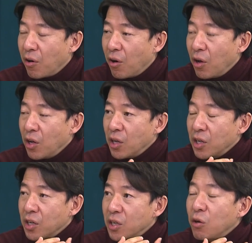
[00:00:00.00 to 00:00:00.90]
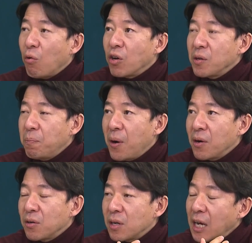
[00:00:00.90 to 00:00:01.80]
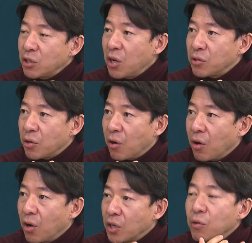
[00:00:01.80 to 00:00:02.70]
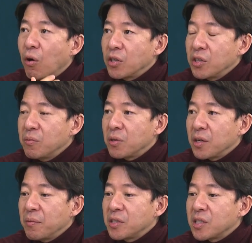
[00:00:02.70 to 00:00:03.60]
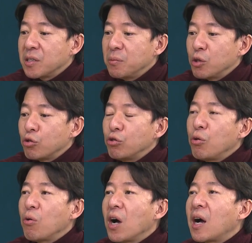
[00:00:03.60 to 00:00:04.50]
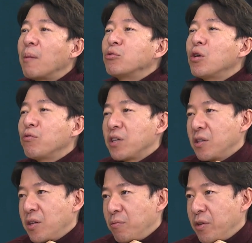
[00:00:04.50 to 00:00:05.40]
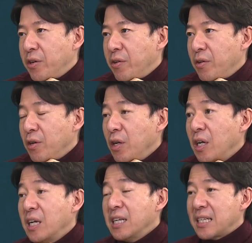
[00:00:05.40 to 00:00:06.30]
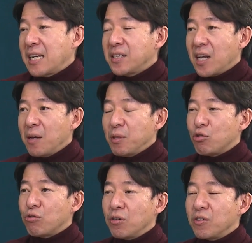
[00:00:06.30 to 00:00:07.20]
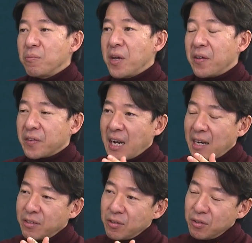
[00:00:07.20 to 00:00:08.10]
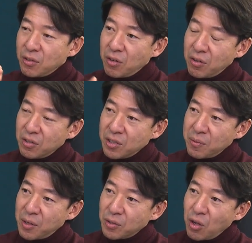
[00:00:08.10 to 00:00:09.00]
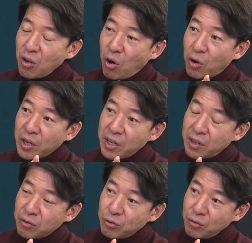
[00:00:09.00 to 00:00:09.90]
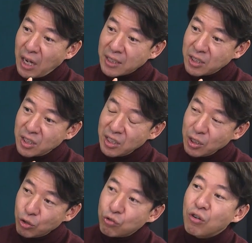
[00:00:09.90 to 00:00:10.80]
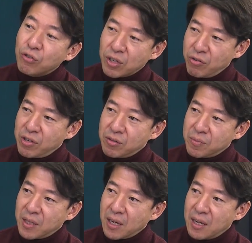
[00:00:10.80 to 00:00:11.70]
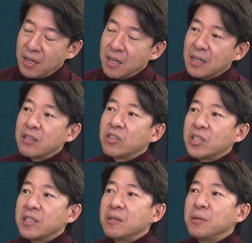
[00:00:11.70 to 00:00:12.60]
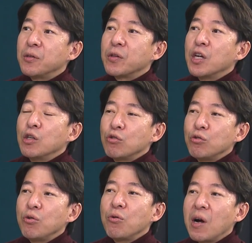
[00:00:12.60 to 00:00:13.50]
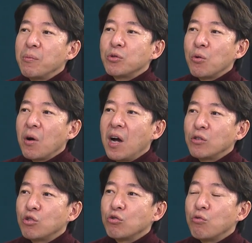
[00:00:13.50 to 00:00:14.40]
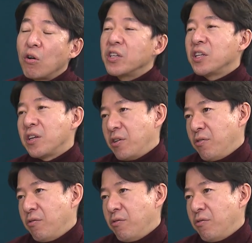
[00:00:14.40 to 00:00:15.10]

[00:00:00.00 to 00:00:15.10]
음. 이거 원인 파악을 하셔야죠. 그 원인은 뭐냐면 지금은 수요가 감소하고 있기 때문이에요. 네. 살 사람이 줄어들면 가격은 떨어지면서 거래량도 같이 줄어들게 돼 있습니다. 음. 그래서 지금은 수요 감소가 주 원인이에요.